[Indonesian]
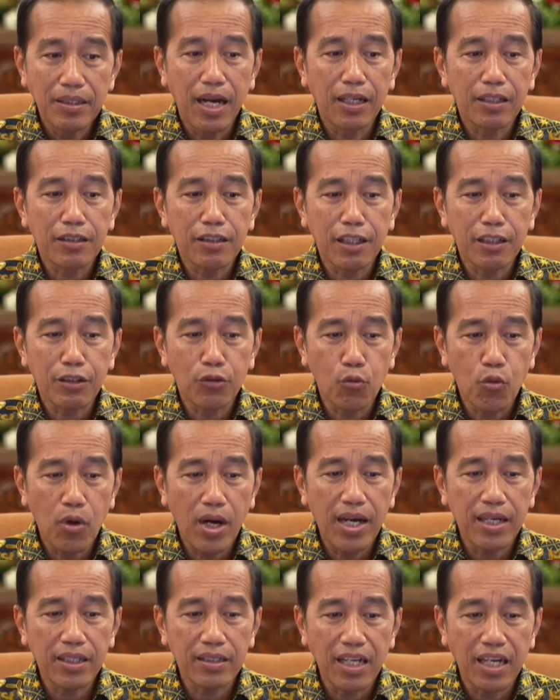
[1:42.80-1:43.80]
yang
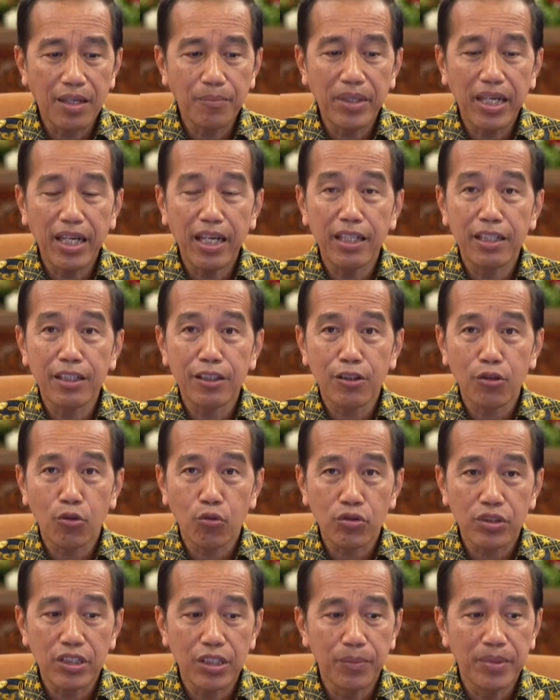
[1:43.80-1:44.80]
tertuang dalam
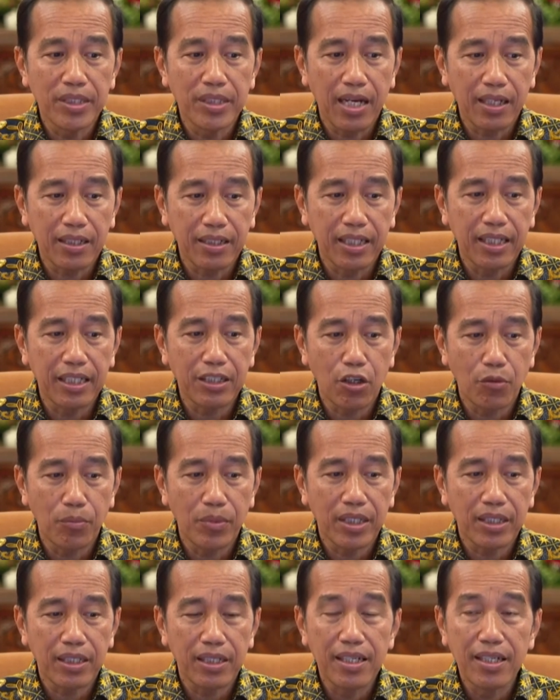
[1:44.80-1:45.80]
instruksi mendagri
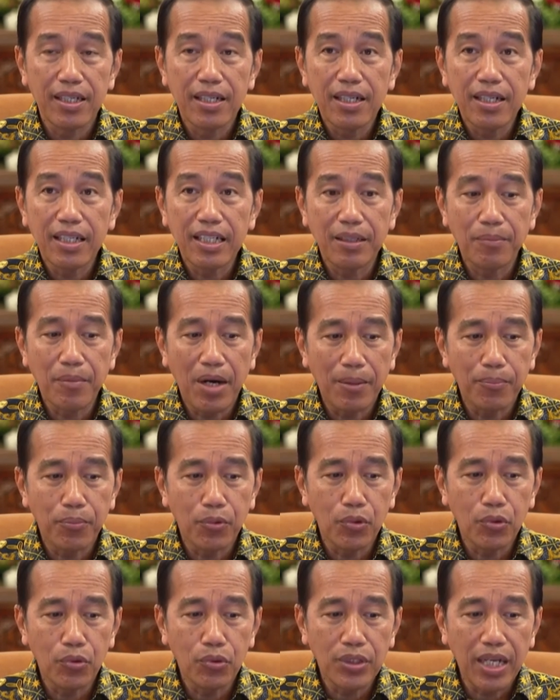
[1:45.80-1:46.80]
nomor
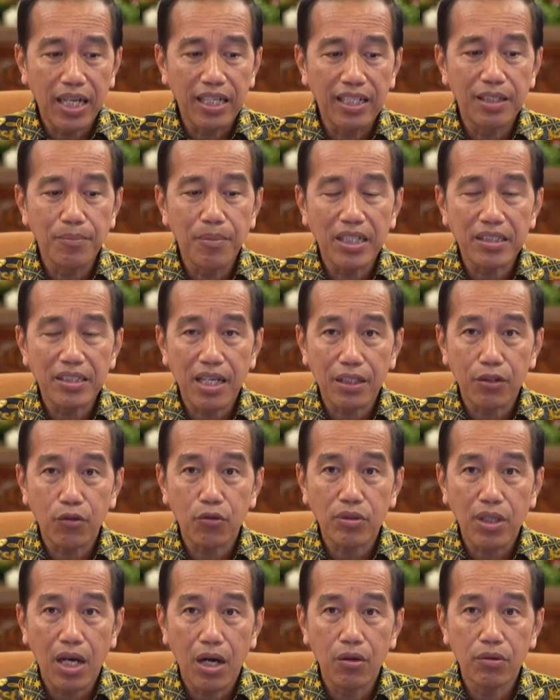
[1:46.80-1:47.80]
50 dan
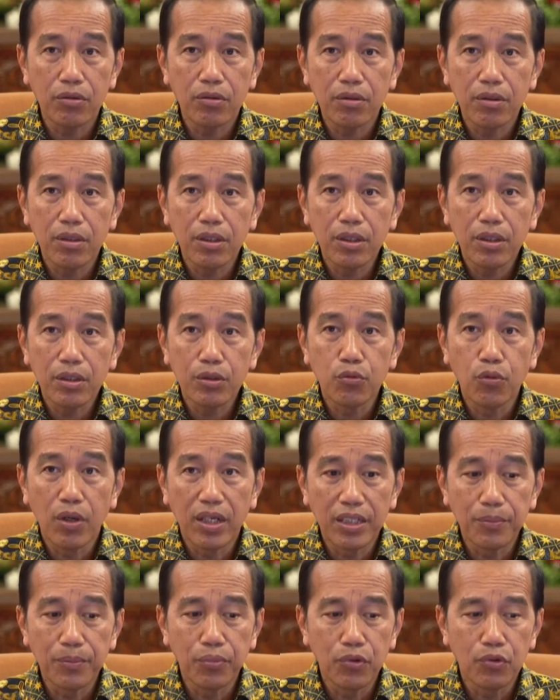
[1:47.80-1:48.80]
51 tahun
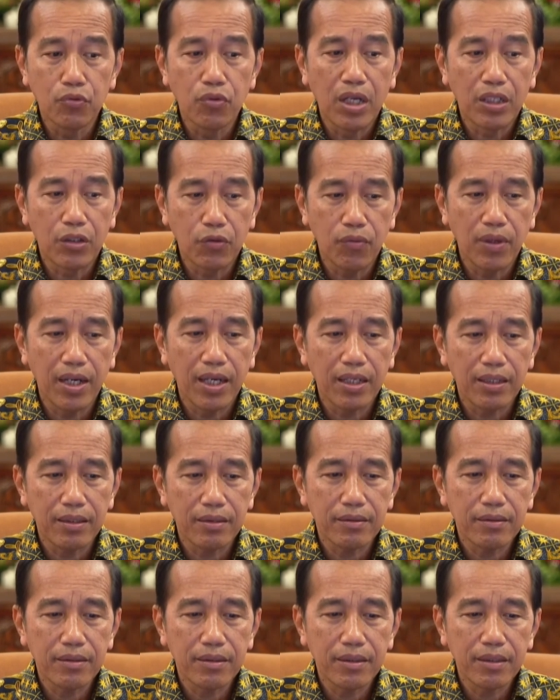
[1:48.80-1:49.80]

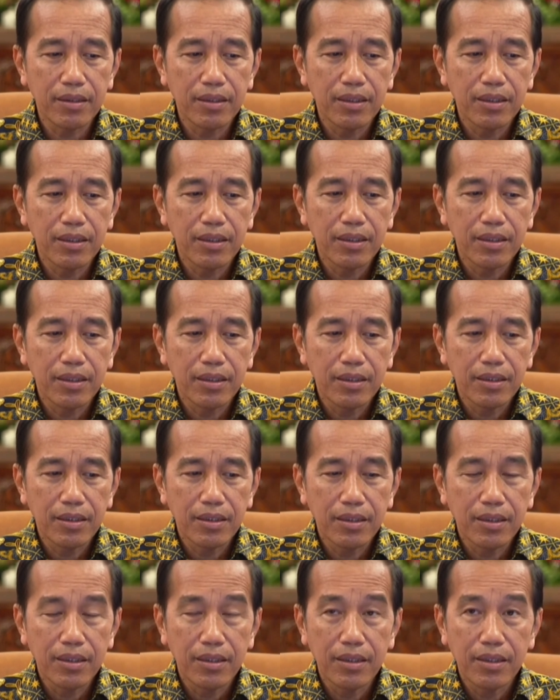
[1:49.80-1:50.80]

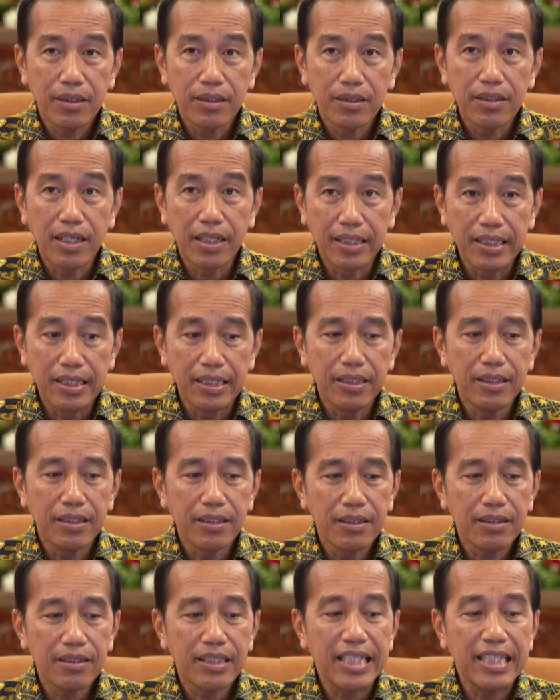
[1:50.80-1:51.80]
2022. Jadi
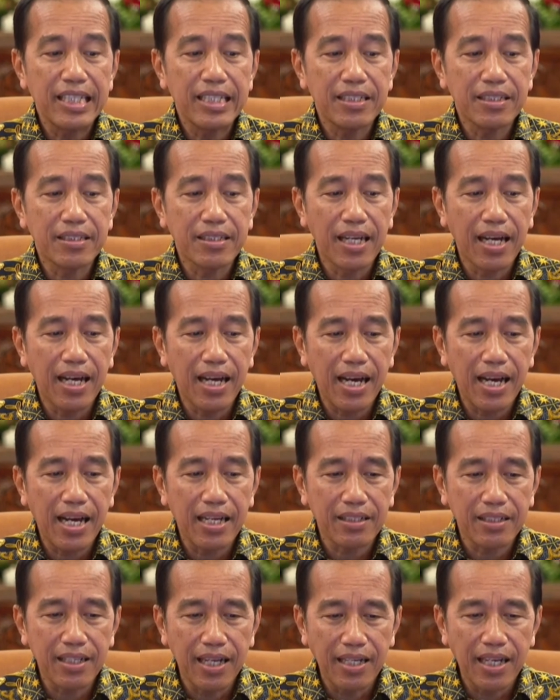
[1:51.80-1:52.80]
tidak
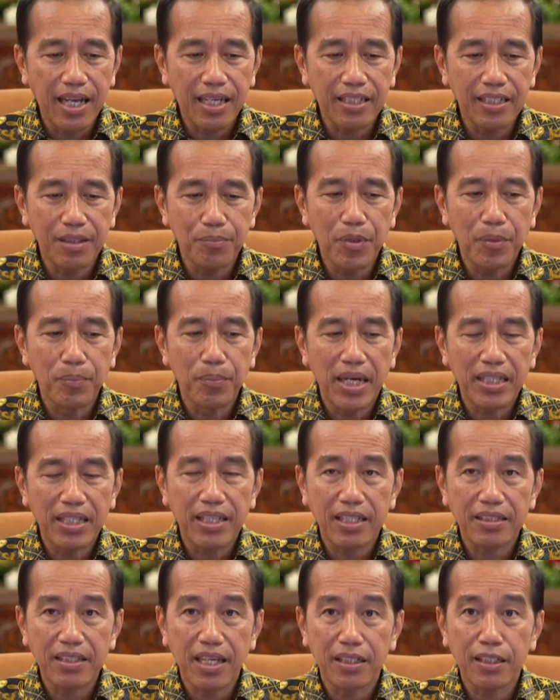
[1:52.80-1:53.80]
ada lagi
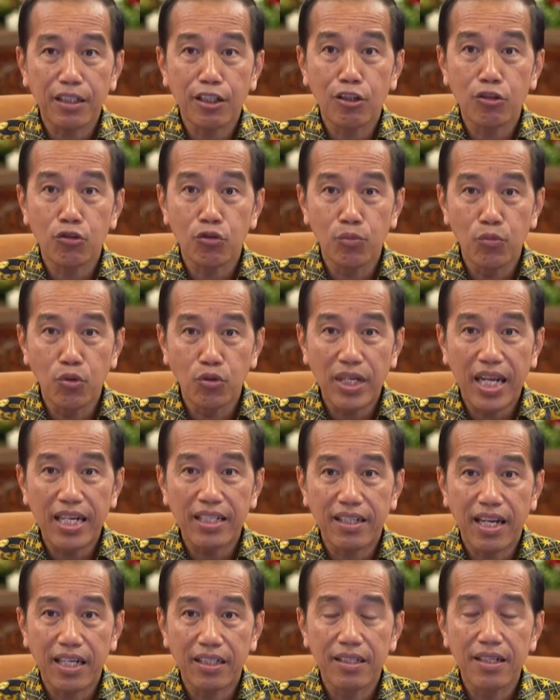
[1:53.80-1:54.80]
pembatasan
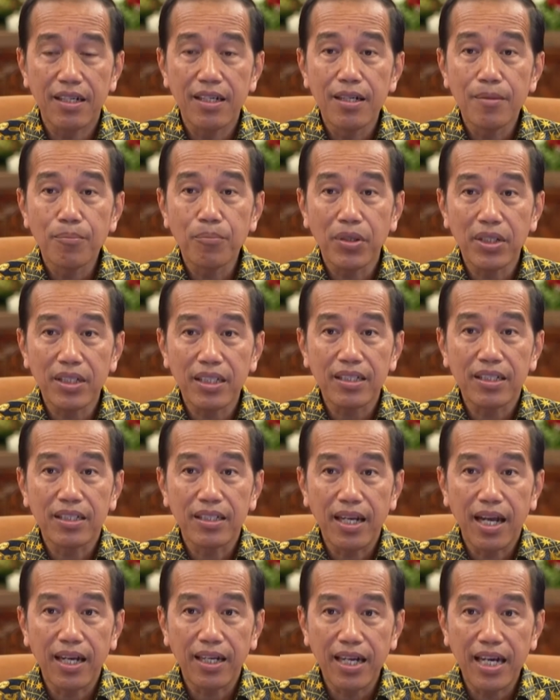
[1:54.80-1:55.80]
kerumunan dan
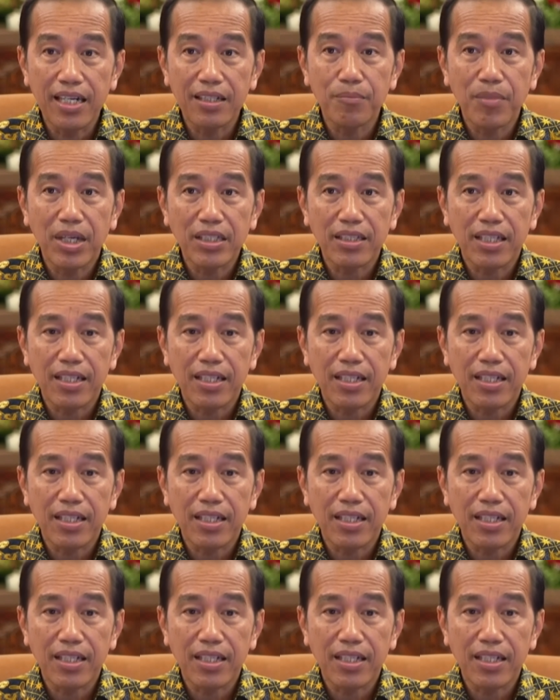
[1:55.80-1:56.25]
pergerakan